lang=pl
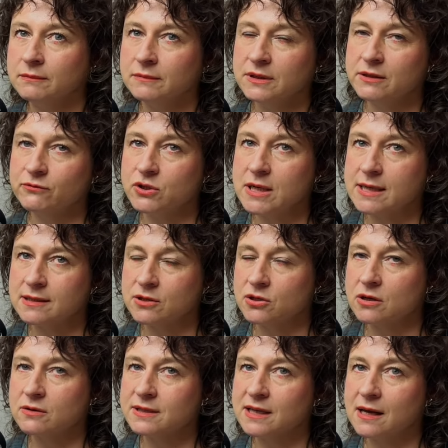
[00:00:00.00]
dziewczyna ze
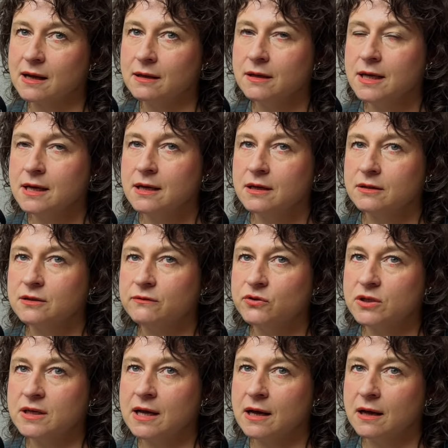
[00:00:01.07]
Śląska,
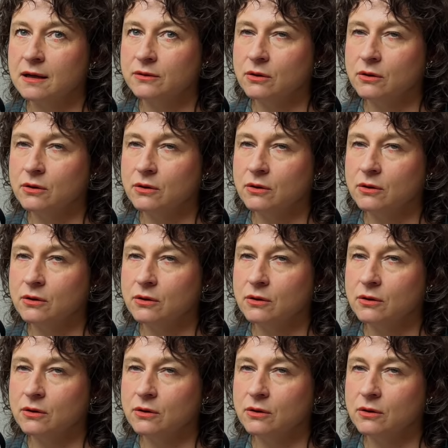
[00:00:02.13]
dziewczyna,